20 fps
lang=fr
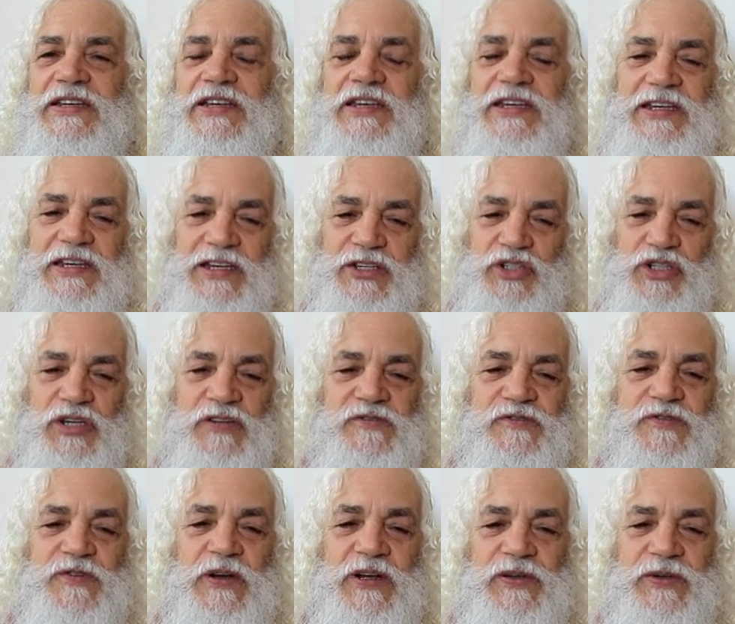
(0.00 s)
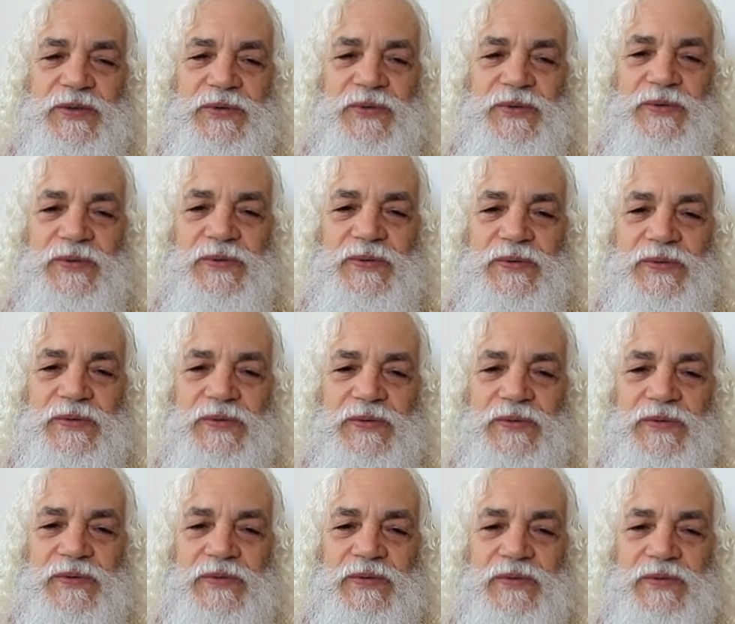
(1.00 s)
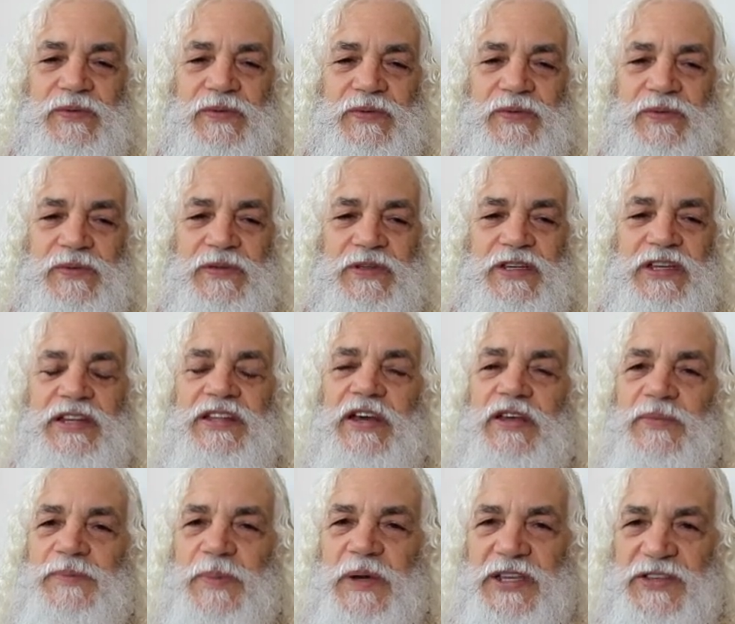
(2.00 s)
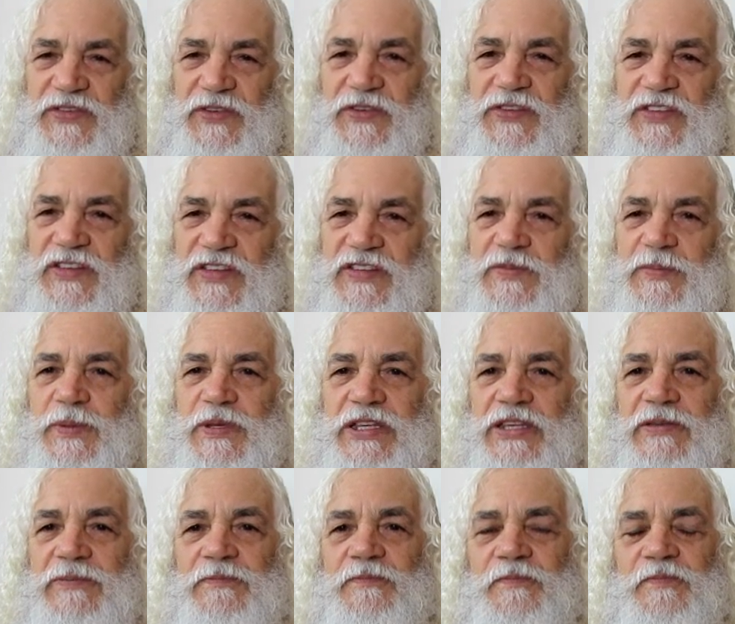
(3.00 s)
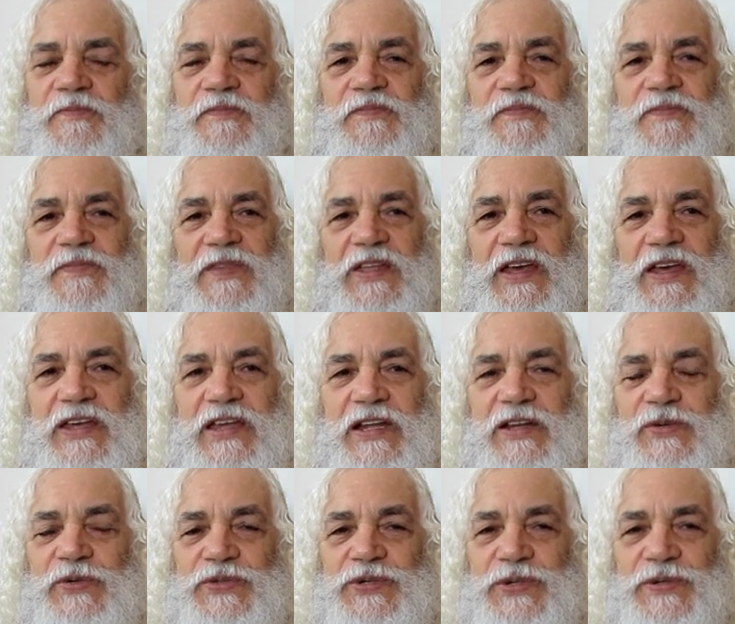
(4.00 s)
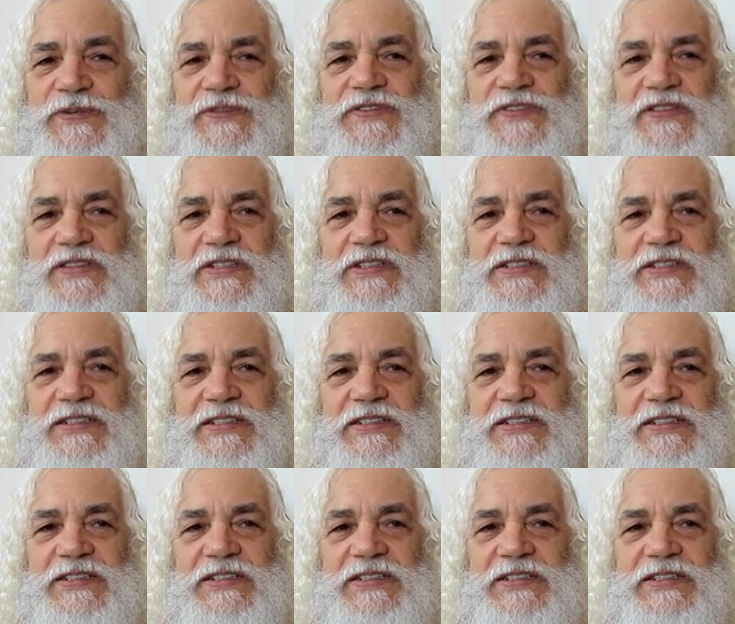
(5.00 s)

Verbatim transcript: Et à chaque fois que il y a une présence d'esprit à quelque chose,